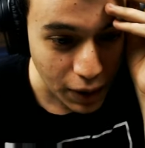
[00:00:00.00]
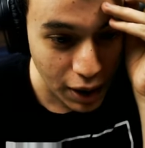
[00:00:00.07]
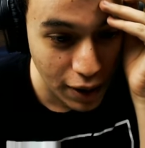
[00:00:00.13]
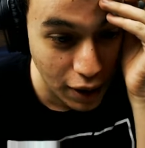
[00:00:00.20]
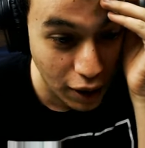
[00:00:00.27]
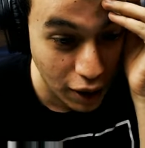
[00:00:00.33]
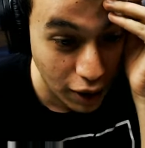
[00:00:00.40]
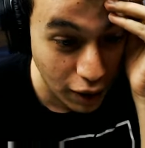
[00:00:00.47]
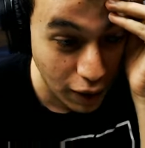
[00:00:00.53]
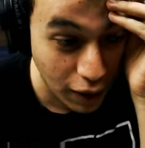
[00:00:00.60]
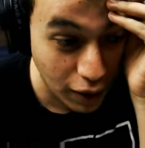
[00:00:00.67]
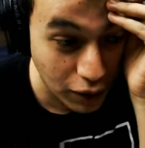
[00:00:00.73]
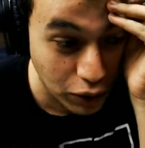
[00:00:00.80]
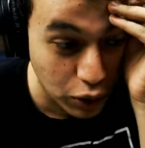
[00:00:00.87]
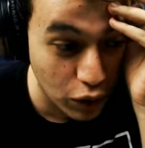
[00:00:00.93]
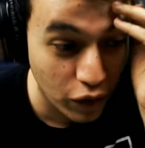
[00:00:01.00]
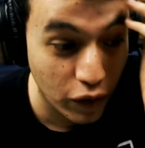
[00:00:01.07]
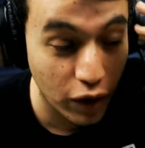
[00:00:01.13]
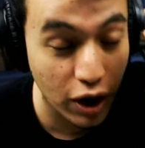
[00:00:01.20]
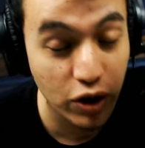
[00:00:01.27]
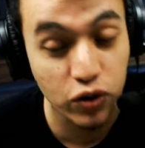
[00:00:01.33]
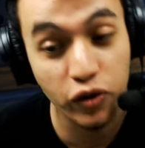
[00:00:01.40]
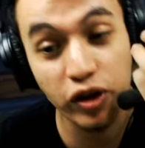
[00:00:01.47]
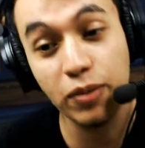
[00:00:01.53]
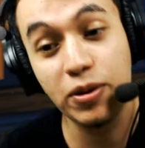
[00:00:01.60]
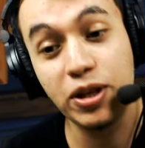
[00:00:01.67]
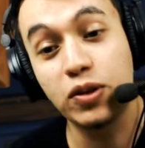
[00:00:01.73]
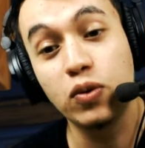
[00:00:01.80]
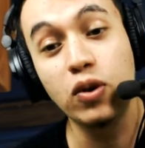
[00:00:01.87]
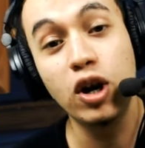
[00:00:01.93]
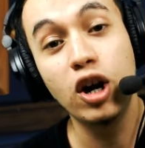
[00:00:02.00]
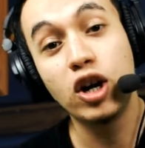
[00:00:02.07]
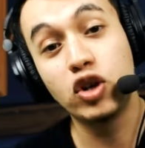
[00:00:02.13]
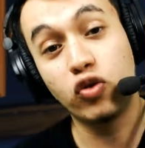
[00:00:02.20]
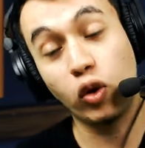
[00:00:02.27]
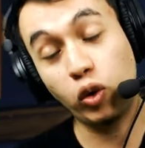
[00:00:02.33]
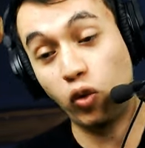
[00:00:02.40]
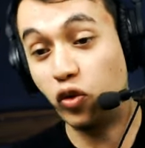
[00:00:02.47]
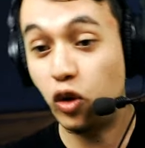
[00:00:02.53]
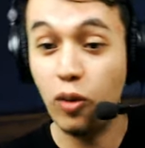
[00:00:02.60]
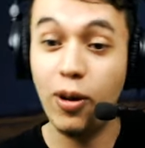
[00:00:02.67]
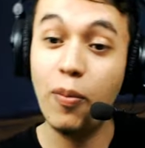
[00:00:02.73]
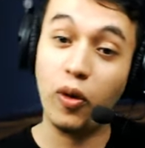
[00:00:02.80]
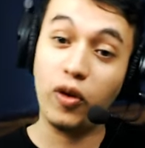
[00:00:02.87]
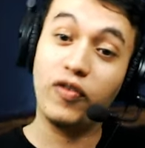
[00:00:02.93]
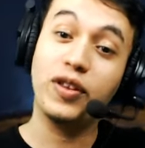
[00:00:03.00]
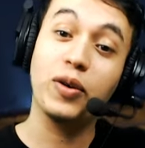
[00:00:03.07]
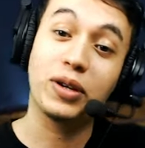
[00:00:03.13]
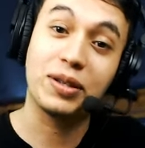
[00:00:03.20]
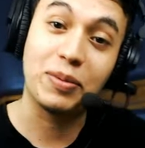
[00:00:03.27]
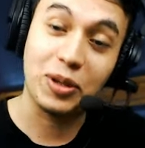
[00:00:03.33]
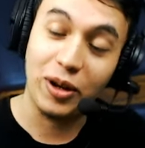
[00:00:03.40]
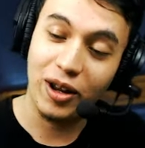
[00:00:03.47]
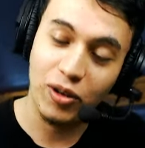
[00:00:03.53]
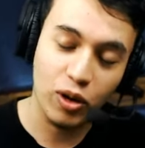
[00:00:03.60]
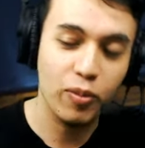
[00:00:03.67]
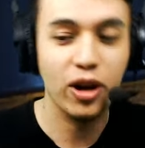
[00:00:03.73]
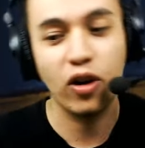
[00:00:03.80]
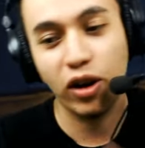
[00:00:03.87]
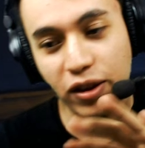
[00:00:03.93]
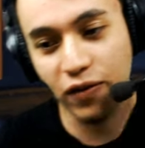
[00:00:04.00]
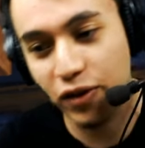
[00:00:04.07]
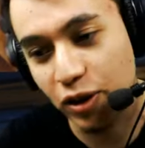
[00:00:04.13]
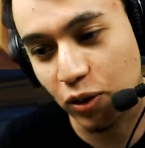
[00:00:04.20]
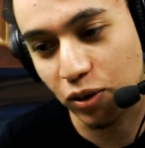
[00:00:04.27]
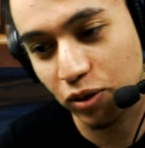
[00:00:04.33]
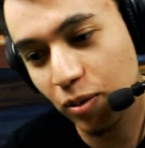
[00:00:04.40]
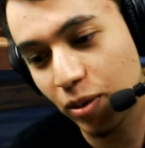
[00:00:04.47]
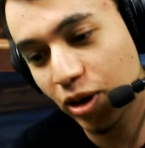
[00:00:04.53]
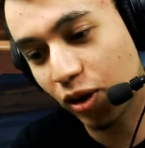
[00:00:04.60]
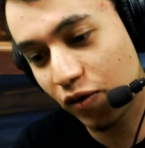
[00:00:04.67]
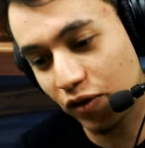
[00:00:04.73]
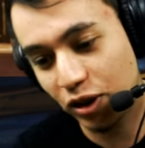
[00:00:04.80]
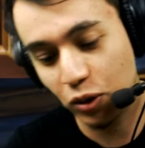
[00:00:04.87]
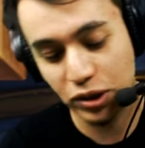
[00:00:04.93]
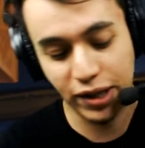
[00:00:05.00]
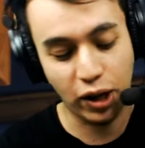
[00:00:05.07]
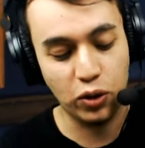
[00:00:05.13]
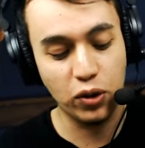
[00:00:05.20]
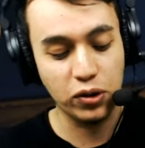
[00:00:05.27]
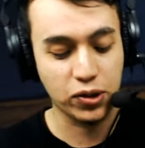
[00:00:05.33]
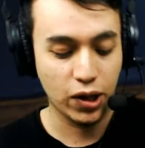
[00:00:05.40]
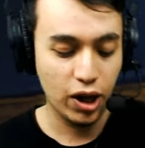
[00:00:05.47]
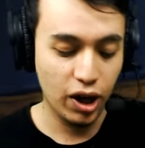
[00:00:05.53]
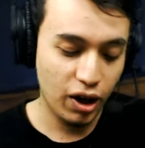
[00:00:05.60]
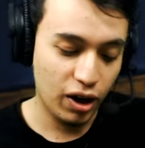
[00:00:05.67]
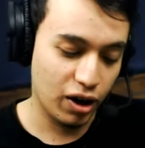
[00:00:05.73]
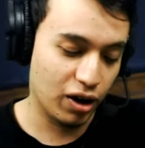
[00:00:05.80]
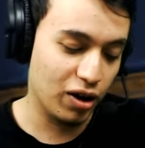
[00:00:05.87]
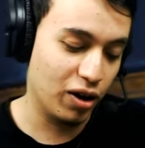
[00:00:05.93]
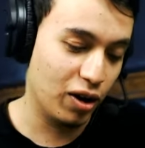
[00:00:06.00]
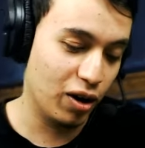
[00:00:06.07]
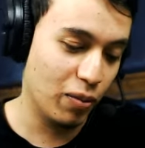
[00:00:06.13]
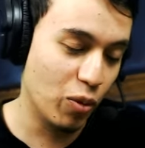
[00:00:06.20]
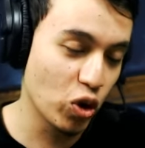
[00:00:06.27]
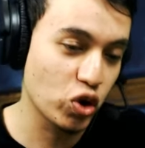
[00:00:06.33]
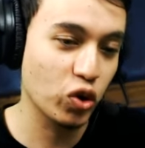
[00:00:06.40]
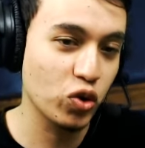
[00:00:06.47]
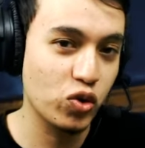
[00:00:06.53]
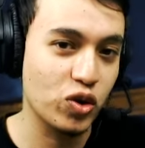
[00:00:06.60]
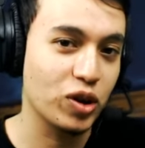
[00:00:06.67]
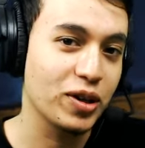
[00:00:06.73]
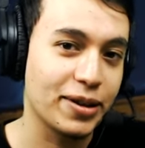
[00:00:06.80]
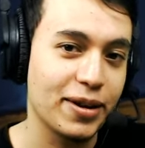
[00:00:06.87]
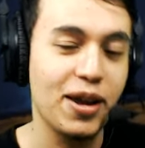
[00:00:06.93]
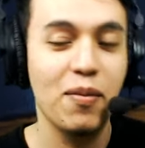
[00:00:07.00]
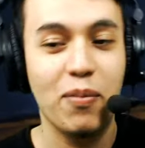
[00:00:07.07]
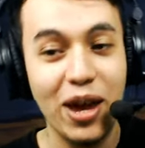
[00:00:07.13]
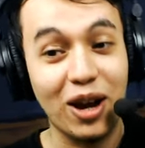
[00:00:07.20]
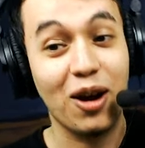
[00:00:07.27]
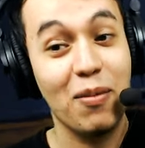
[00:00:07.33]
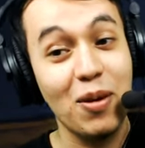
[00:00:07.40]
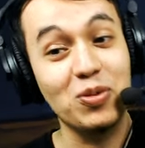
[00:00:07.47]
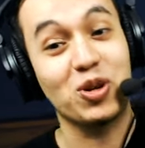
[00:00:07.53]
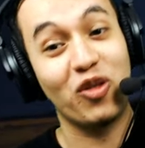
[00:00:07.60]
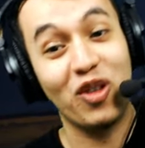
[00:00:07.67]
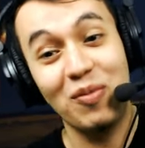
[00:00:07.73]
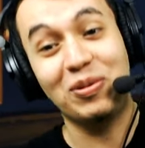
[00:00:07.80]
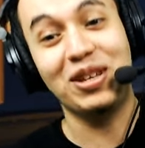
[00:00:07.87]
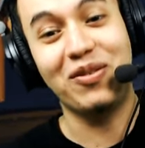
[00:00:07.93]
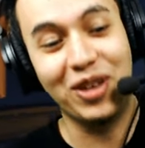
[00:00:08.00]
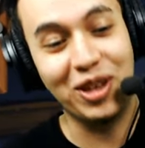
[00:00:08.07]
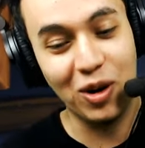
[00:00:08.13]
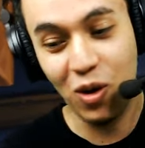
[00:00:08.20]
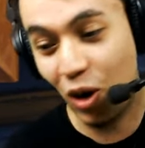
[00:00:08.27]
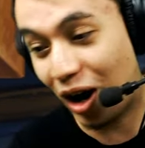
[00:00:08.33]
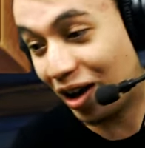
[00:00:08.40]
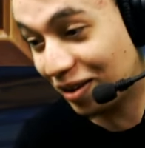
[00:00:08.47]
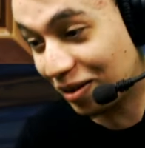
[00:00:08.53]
Euh, donc voilà, je vous fais des bisous. Je vous retrouve demain pour une vidéo exceptionnelle. Demain il y aura des vidéos. Demain il y aura une vidéo sérieuse. Euh, mais aujourd'hui je suis désolé. Mais quand même je fais une petite vidéo.